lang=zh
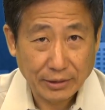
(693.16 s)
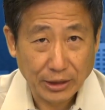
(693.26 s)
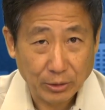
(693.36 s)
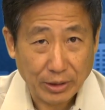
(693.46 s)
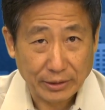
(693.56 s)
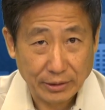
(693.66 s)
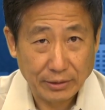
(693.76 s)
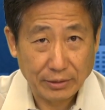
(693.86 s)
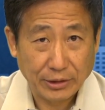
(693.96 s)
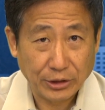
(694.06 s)
这个话
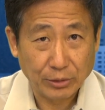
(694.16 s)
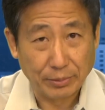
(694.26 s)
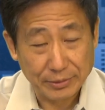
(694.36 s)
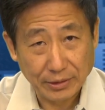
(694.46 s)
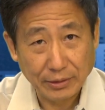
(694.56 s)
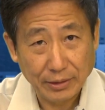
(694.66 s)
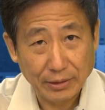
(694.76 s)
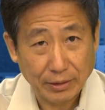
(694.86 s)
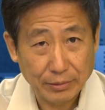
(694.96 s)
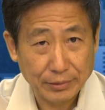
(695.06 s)
题其实我们今天
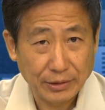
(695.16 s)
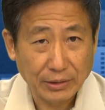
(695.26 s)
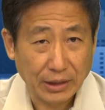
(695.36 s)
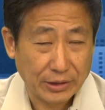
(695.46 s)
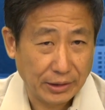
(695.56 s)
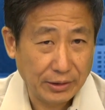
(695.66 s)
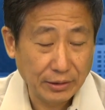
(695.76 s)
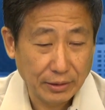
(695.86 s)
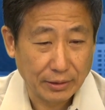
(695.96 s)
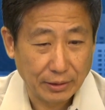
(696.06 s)
聊是给谁
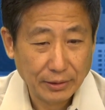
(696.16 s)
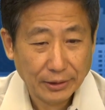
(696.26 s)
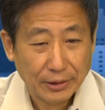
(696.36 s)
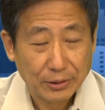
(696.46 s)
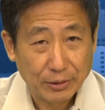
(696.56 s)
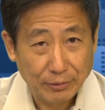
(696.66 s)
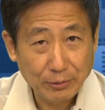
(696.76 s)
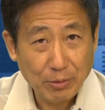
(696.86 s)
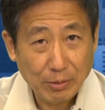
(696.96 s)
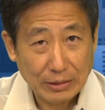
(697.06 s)
听的呢？可
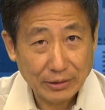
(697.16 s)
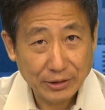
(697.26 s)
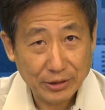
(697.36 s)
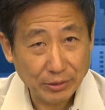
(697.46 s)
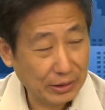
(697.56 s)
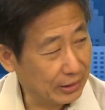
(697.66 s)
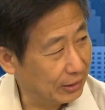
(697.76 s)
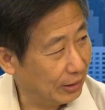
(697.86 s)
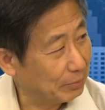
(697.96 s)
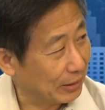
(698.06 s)
能又小点
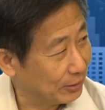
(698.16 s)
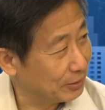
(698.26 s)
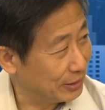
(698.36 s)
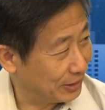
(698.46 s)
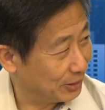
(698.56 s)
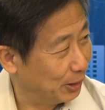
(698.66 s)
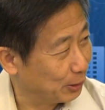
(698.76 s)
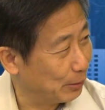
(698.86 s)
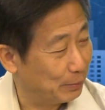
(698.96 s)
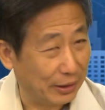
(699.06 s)
给老板听的意思，
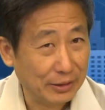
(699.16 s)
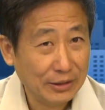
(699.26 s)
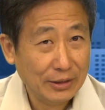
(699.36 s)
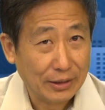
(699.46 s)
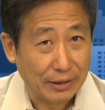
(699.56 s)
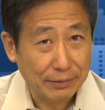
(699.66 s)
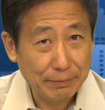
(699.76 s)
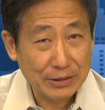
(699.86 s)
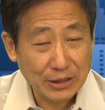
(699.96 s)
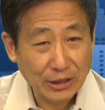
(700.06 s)
对不对？啊，
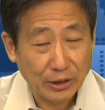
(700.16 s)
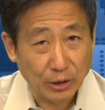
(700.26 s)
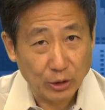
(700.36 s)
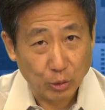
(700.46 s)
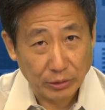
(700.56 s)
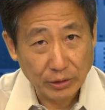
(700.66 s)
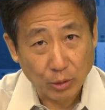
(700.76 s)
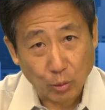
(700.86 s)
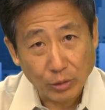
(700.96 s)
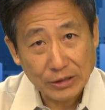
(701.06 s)
因为现在呢有一个
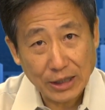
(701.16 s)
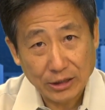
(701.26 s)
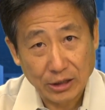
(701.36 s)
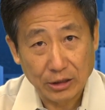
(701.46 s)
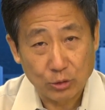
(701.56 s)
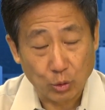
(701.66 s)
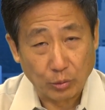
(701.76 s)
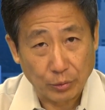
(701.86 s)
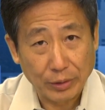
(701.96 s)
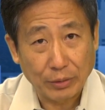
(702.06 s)
国家的
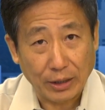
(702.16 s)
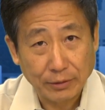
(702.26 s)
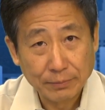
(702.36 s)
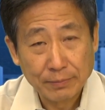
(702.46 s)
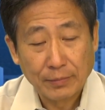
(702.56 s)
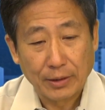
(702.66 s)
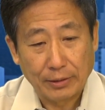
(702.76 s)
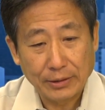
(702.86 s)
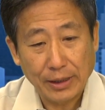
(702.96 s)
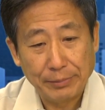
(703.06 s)
总规划，然
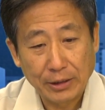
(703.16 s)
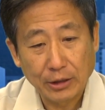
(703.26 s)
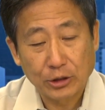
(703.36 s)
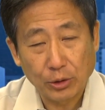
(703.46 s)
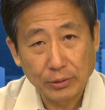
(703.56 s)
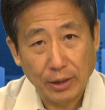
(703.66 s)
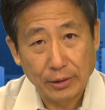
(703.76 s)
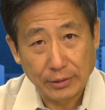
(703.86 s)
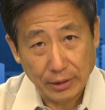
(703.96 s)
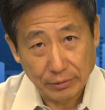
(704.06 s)
后下面各州呢
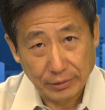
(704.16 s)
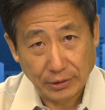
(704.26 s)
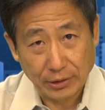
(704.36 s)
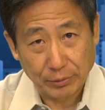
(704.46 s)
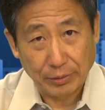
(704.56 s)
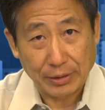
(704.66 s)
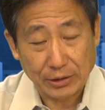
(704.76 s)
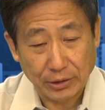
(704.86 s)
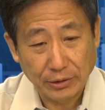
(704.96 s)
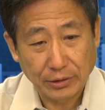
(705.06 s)
也有一些规划，
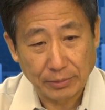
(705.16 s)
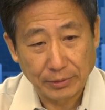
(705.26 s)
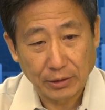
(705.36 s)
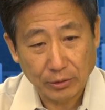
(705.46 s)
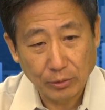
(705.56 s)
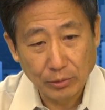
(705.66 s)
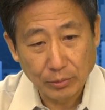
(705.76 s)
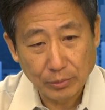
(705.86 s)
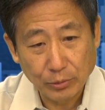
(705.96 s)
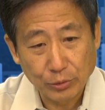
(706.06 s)
城市什么的都
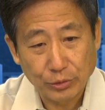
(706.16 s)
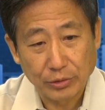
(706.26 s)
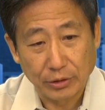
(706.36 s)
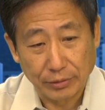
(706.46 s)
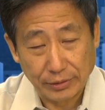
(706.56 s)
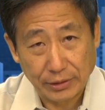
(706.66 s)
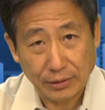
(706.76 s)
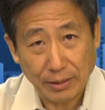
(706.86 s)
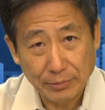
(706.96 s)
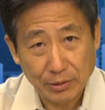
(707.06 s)
陆续的有一些，
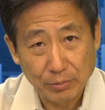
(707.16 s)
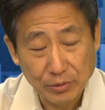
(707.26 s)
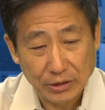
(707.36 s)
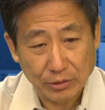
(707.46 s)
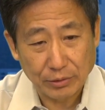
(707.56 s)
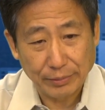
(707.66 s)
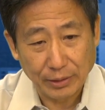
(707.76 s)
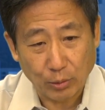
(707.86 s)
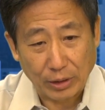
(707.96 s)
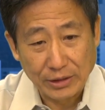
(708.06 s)
他们的目的就是为
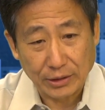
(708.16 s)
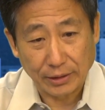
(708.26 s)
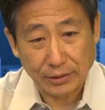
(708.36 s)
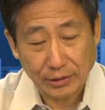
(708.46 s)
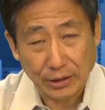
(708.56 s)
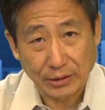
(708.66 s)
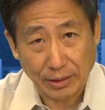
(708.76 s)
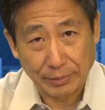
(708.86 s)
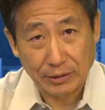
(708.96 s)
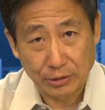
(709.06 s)
了缓解上下
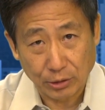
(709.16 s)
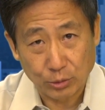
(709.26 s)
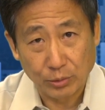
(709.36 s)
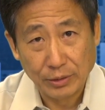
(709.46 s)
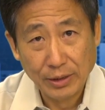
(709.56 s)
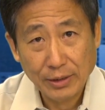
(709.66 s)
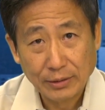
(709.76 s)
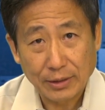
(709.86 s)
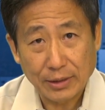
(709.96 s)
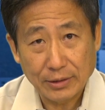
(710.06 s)
班的交通。
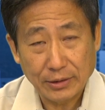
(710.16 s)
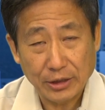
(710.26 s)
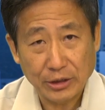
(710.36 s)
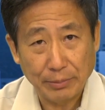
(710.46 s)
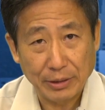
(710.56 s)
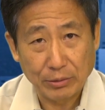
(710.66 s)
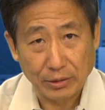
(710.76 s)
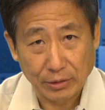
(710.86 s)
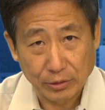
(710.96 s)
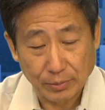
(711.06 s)
那刚才在上半段
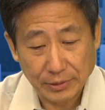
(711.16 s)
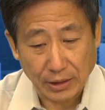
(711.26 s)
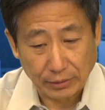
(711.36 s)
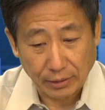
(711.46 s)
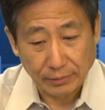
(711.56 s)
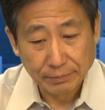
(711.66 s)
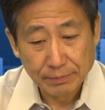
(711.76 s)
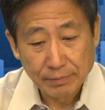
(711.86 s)
的时候，我们讲到